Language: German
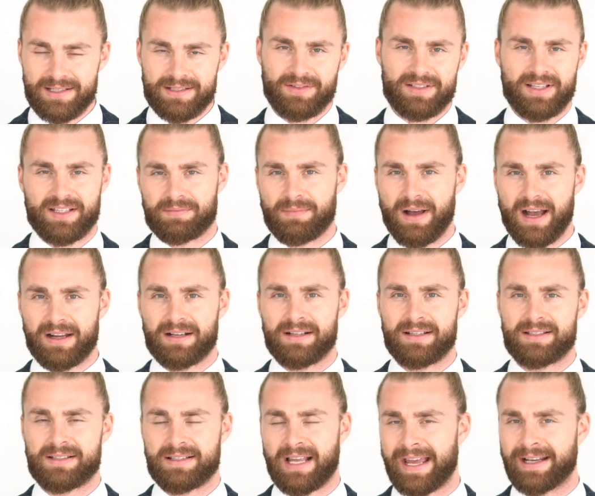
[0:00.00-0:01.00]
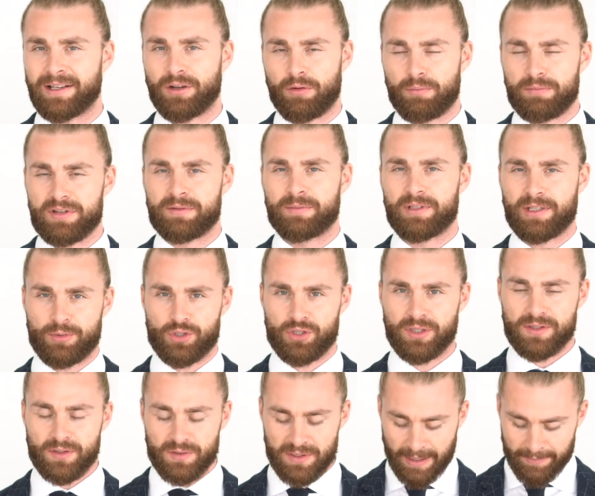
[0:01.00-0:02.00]
ist, was heißt Makel, es hängt auch ein bisschen mit dem
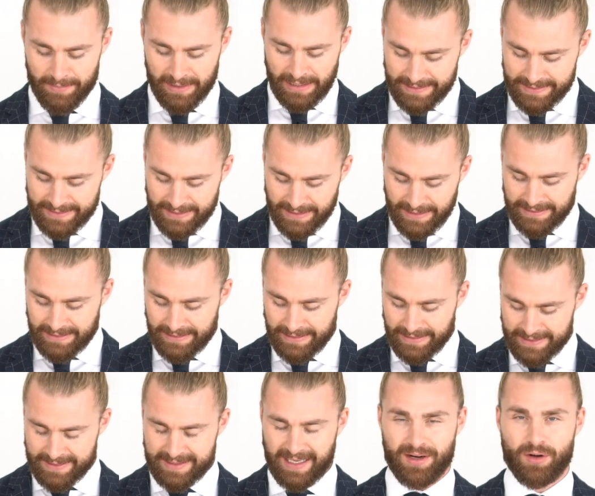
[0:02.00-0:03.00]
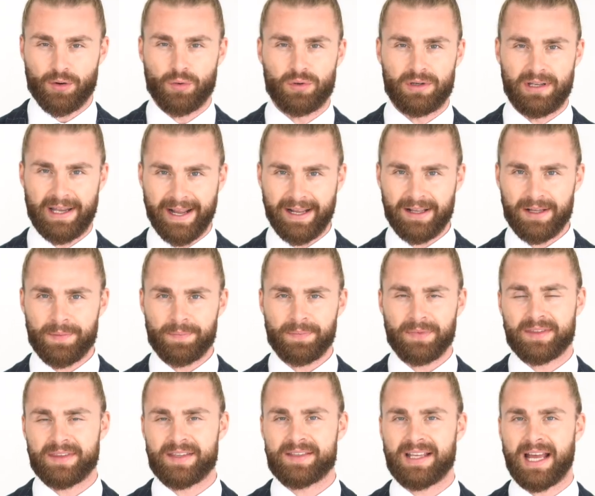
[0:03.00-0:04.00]
Schnitt zusammen, ist die die Sakko-Länge.
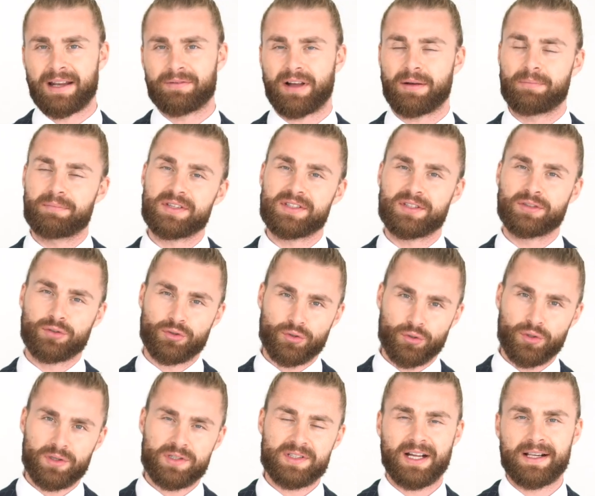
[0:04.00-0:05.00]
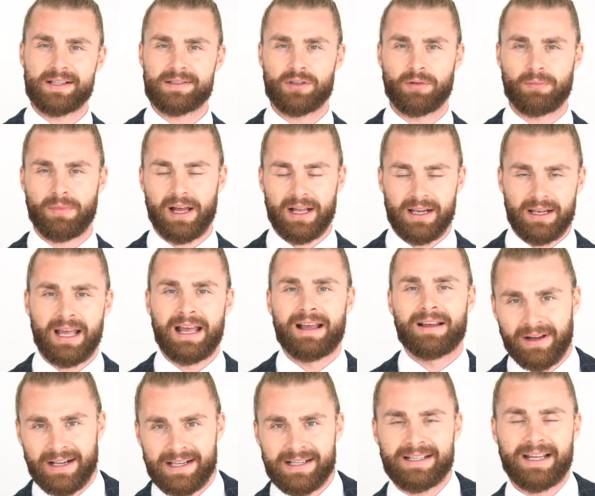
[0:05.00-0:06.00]
die ist einfach ein bisschen kürzer als normal,
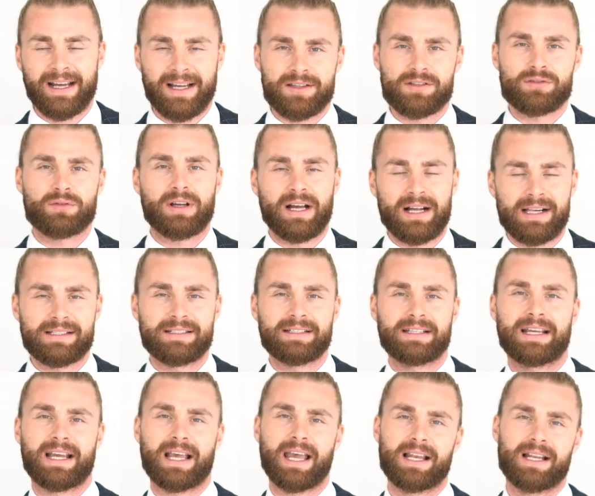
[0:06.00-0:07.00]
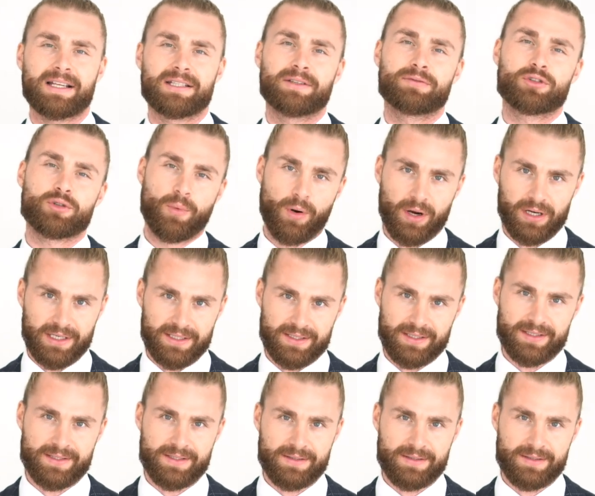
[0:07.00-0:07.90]
weil der Anzug halt relativ sportlich